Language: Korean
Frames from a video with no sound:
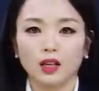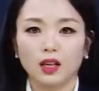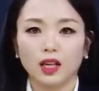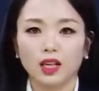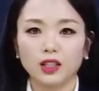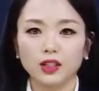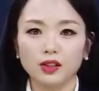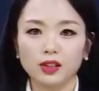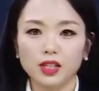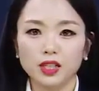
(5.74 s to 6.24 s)

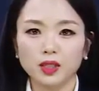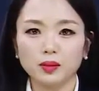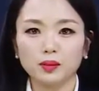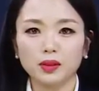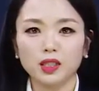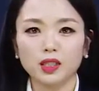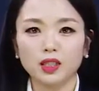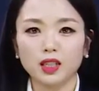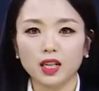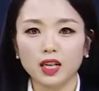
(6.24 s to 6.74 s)

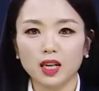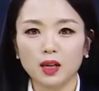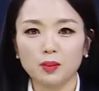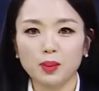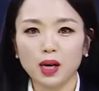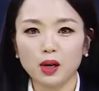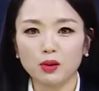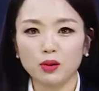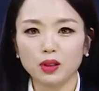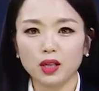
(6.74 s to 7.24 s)
안녕하십니까
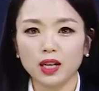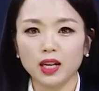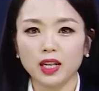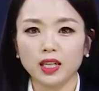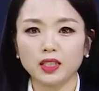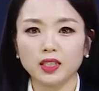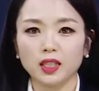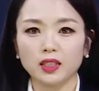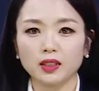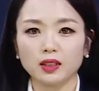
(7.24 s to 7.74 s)
파고다
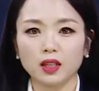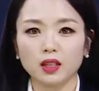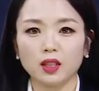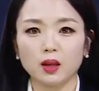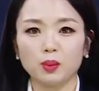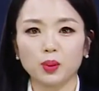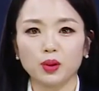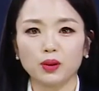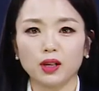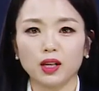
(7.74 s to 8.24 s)
HSK
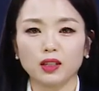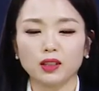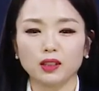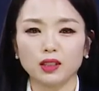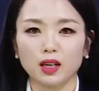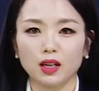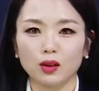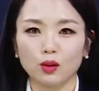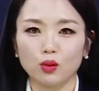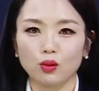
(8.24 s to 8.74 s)
대표
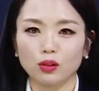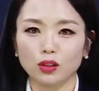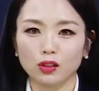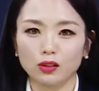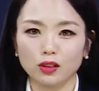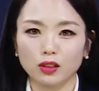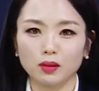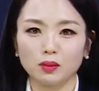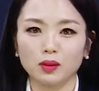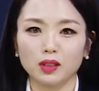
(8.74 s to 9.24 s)
강사
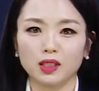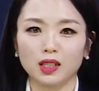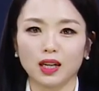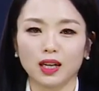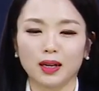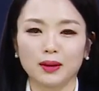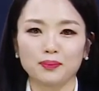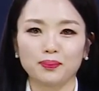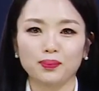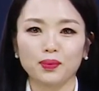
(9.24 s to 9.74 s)
공정은입니다.
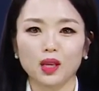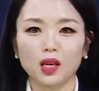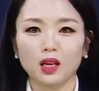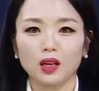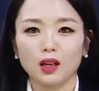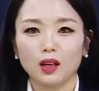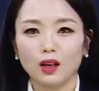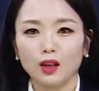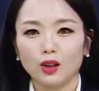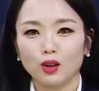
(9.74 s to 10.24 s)

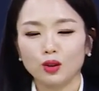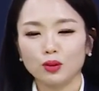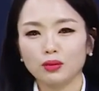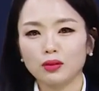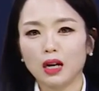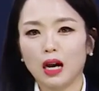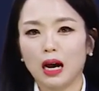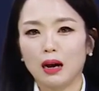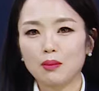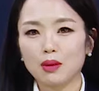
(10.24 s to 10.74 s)
여러분
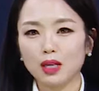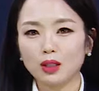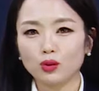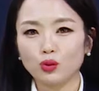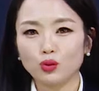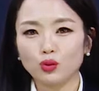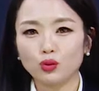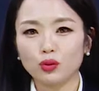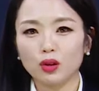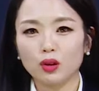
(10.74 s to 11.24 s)

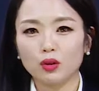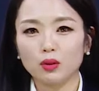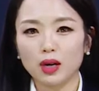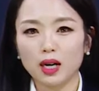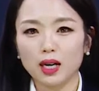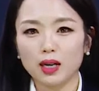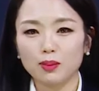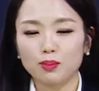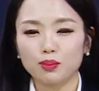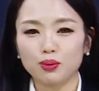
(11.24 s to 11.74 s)

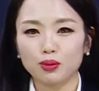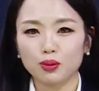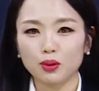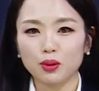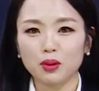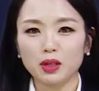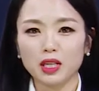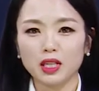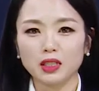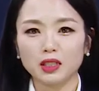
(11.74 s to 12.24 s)
아마추어와
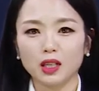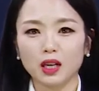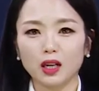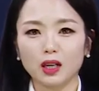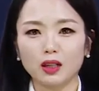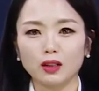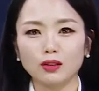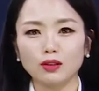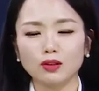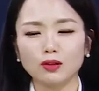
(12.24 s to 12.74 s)
프로의
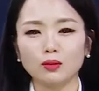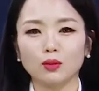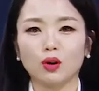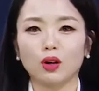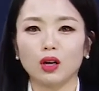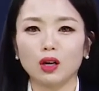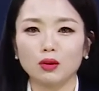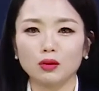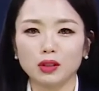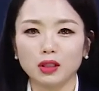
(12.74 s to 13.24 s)
차이는
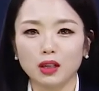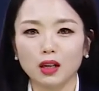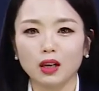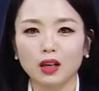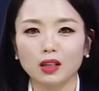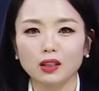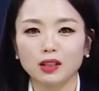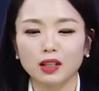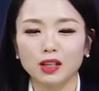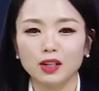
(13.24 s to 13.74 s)
뭐라고
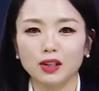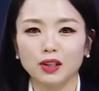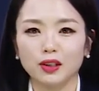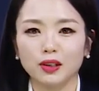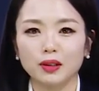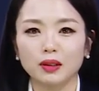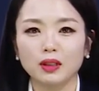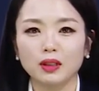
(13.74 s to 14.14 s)
생각하세요?